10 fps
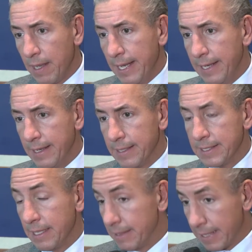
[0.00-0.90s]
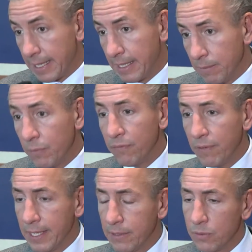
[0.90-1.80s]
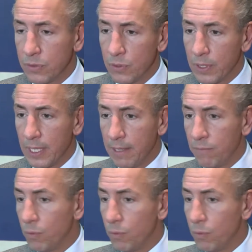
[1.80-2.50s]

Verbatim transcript: In der zentralen Bewertung sogar,